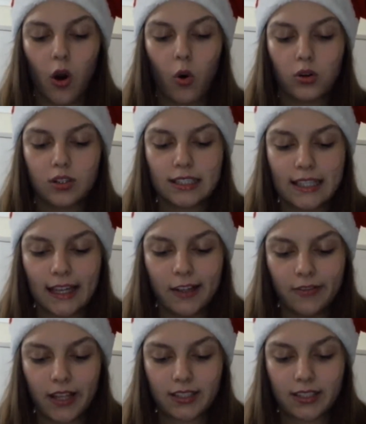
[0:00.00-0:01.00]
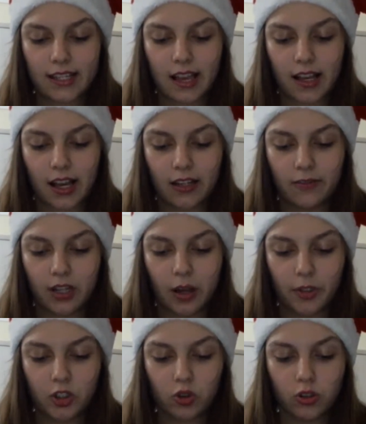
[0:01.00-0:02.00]
Und jede Wette, dass er gerade wieder
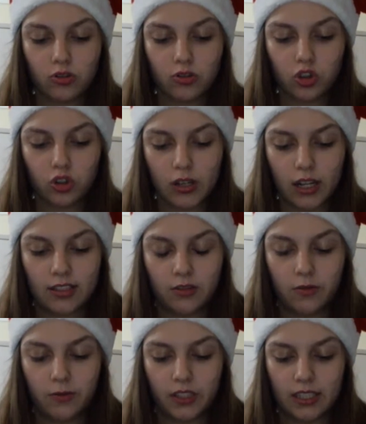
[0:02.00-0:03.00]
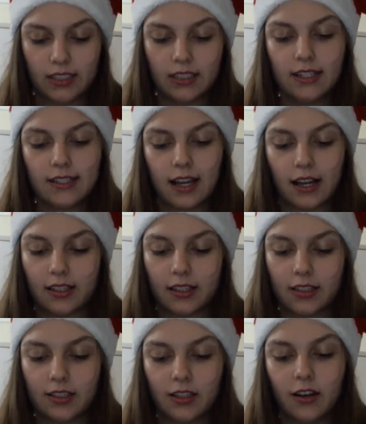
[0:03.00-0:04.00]
mit Schulz und Schröder telefoniert, sage
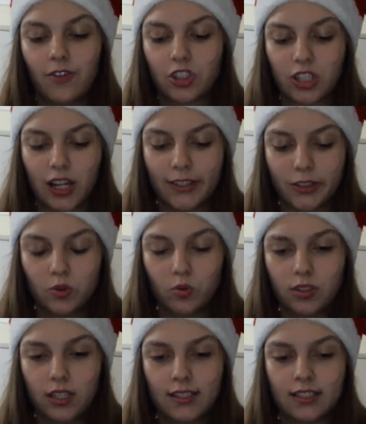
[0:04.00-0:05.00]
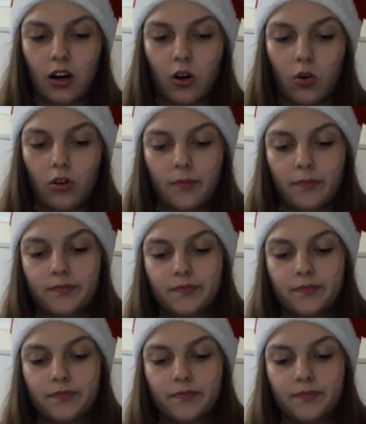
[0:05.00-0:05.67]
ich. Wahrscheinlich sucht er sie auch.